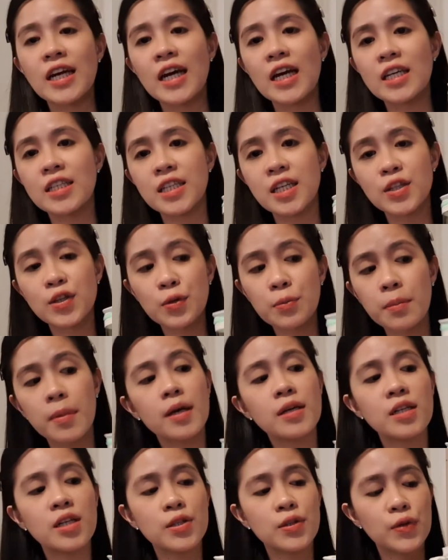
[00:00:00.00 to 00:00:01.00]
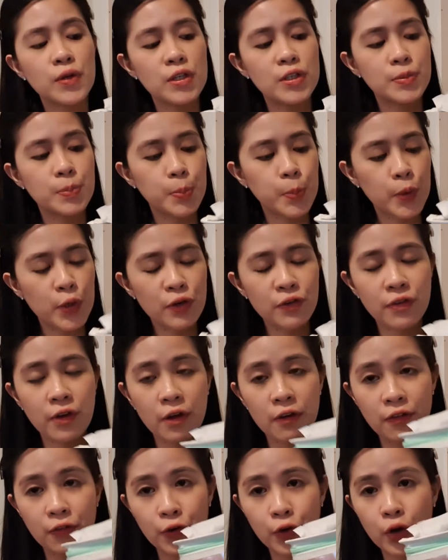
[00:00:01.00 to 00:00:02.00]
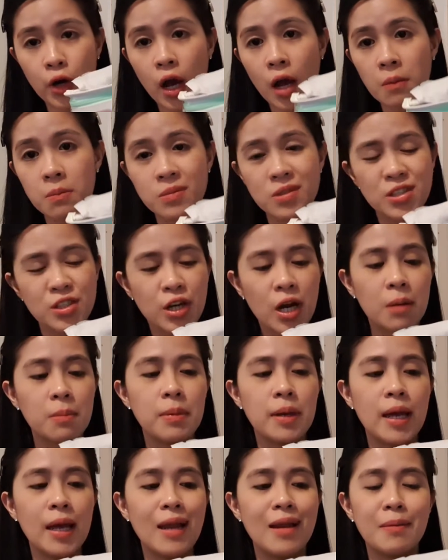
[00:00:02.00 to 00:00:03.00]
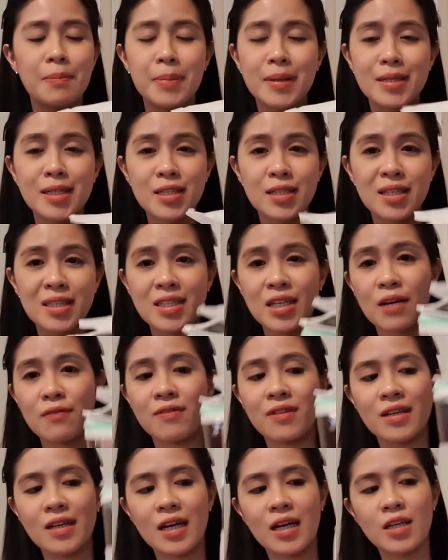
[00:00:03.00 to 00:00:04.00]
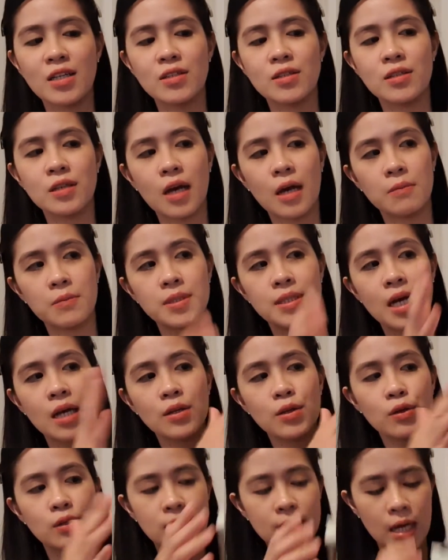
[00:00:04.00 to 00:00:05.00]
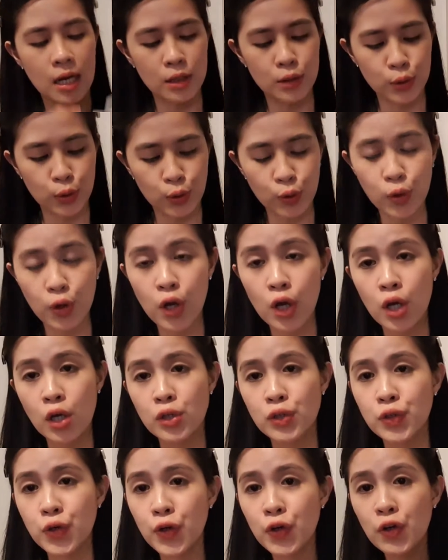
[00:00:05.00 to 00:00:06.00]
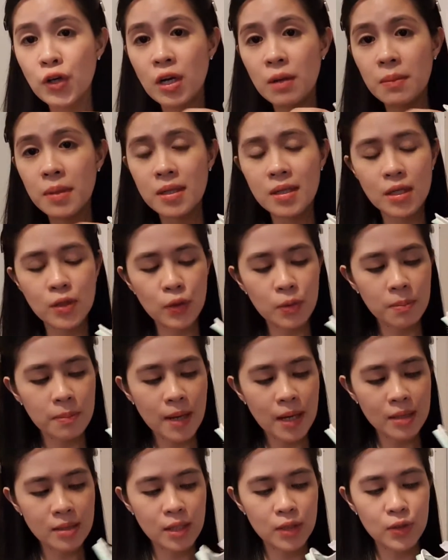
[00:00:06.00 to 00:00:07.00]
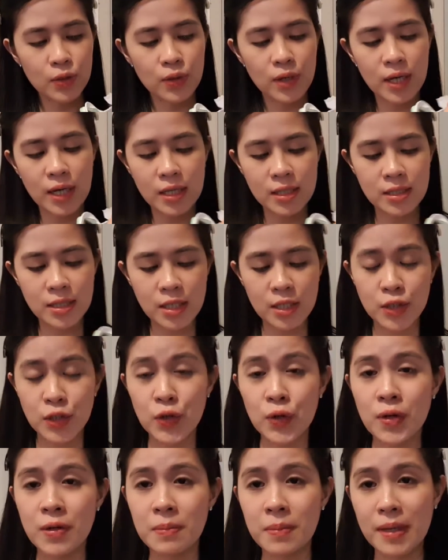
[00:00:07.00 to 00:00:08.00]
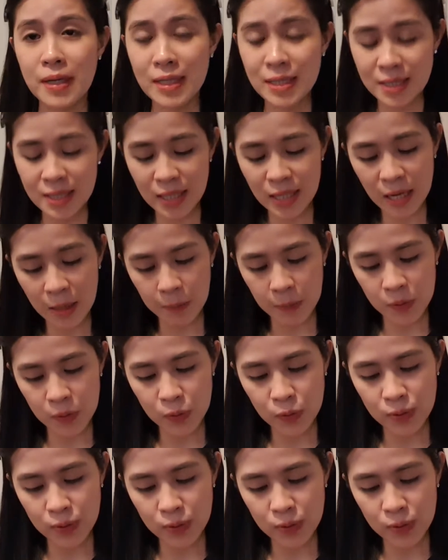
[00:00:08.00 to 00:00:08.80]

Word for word: guys, itong bag na to is perfect for um, travel. Pag nagta-travel ka, um, saktong-sakto. So, yung laman nitong bag na to, guys, is yung iba is nagamit ko